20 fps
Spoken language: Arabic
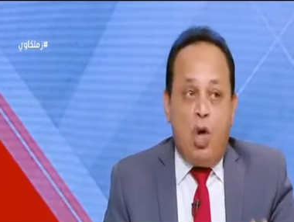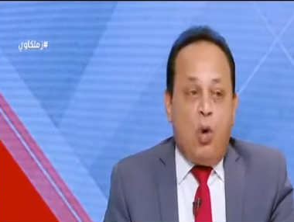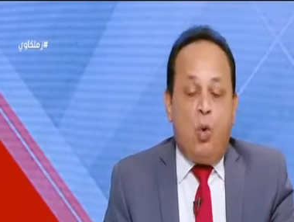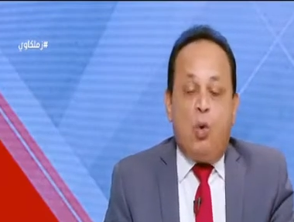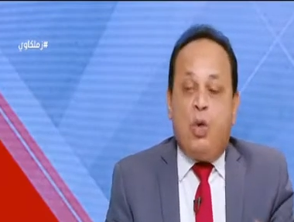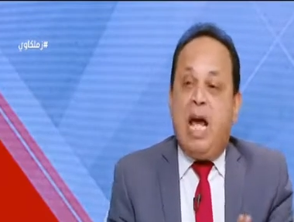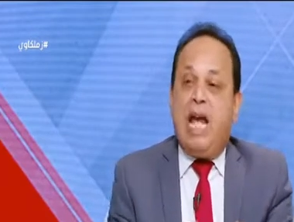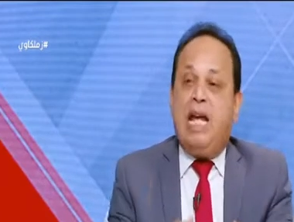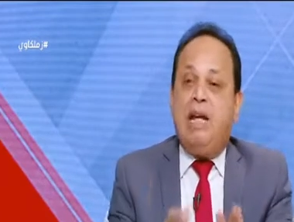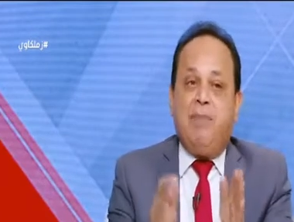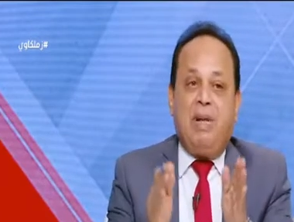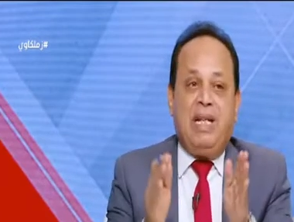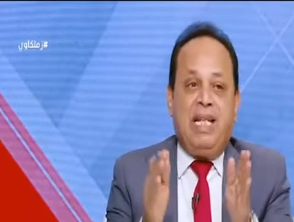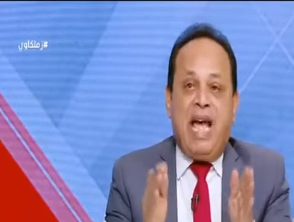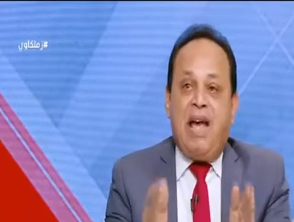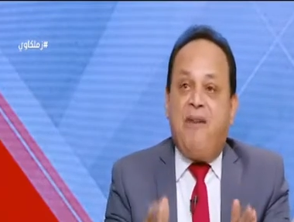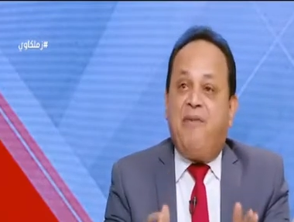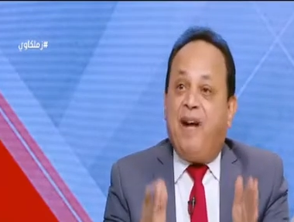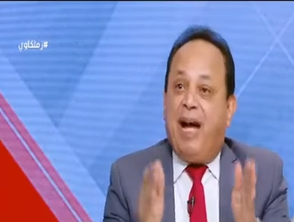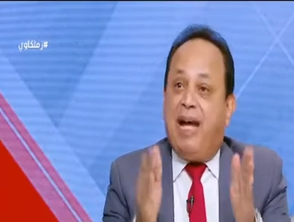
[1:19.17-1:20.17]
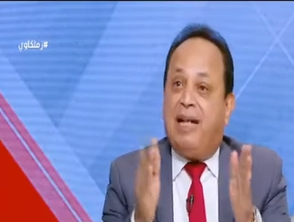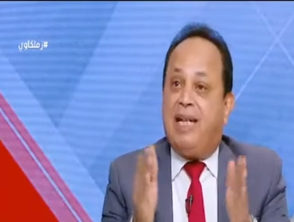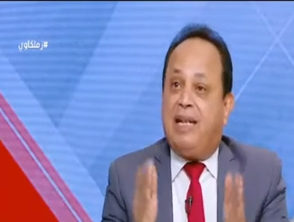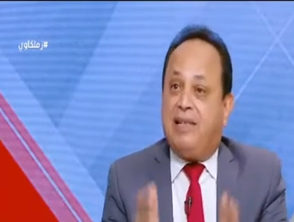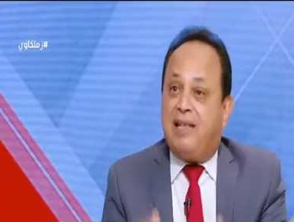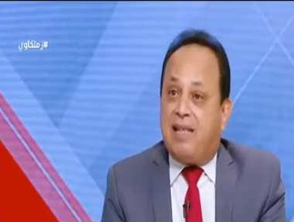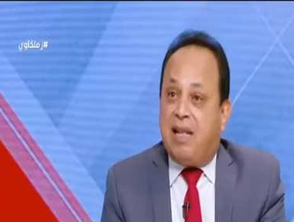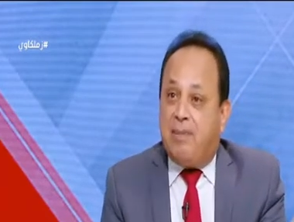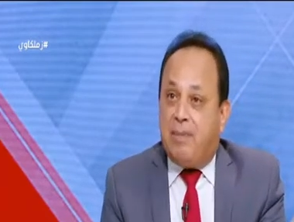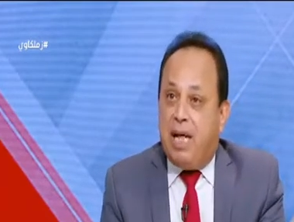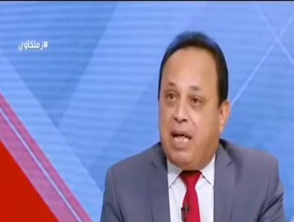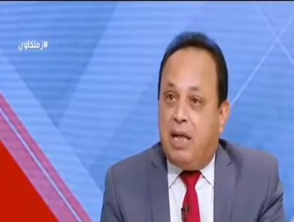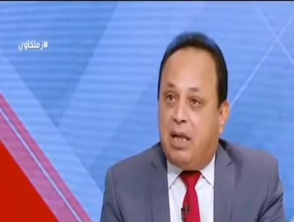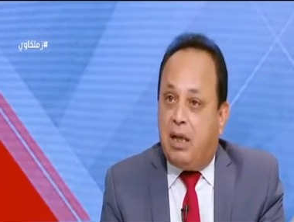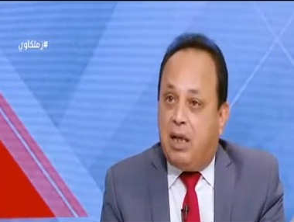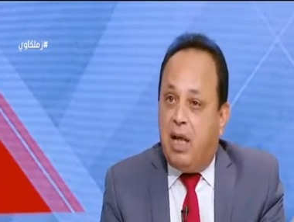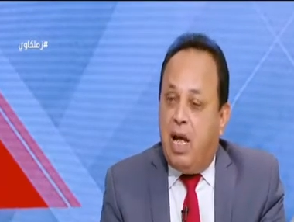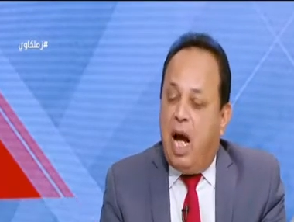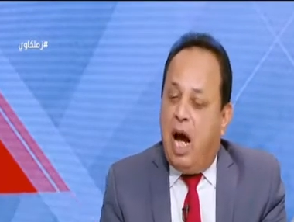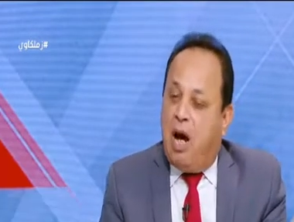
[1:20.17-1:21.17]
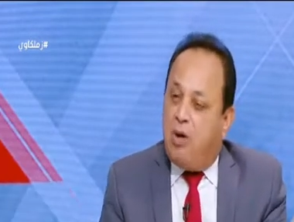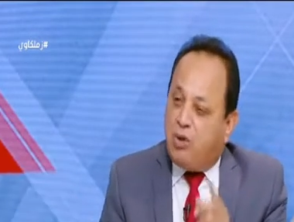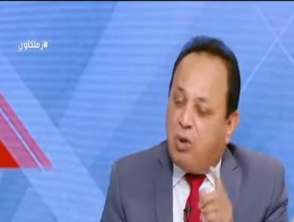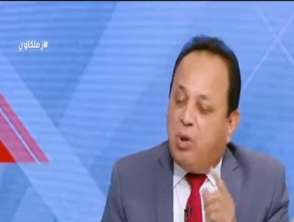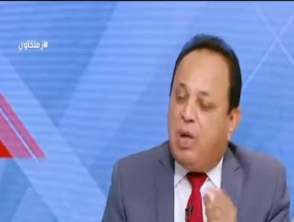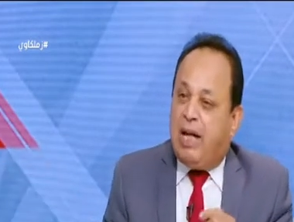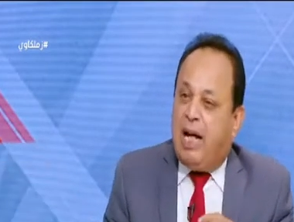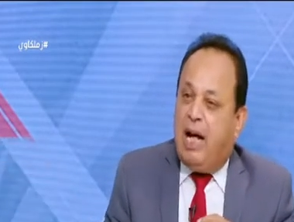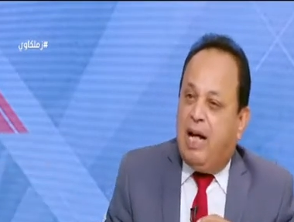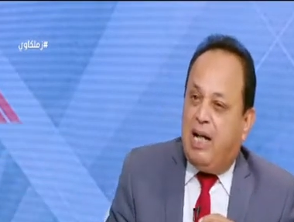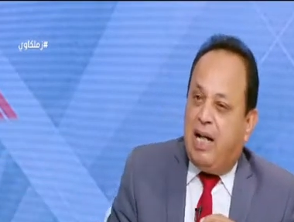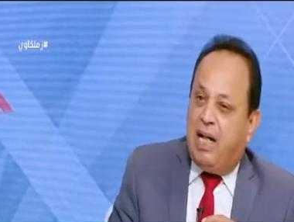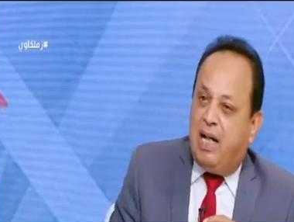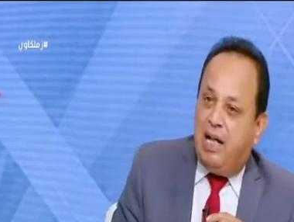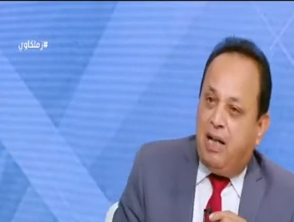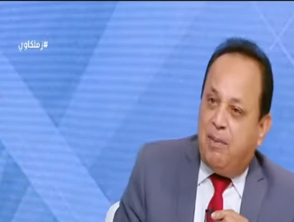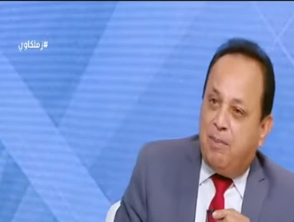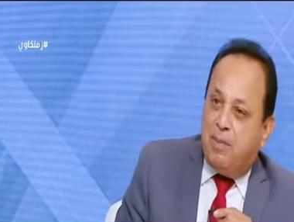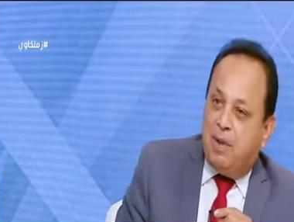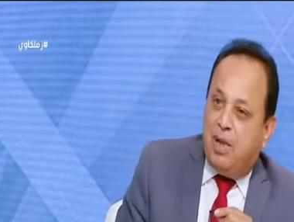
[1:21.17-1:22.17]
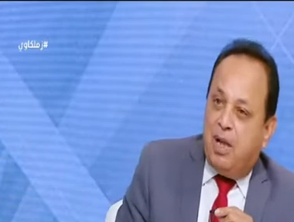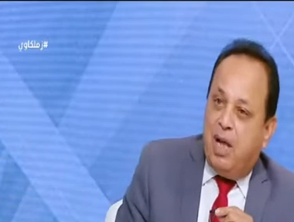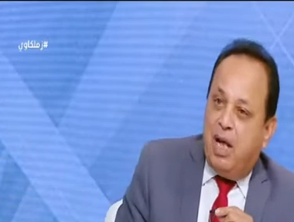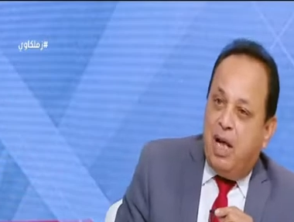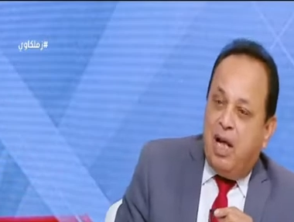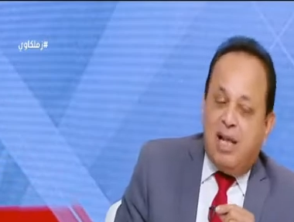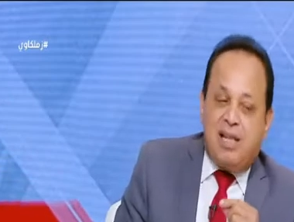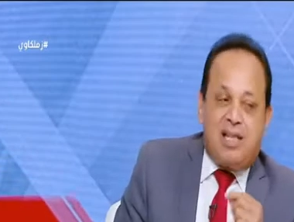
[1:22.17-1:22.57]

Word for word: وجاي بيدافع عن نادي الزمالك عاوز اقول لك حاجه كريم فضل.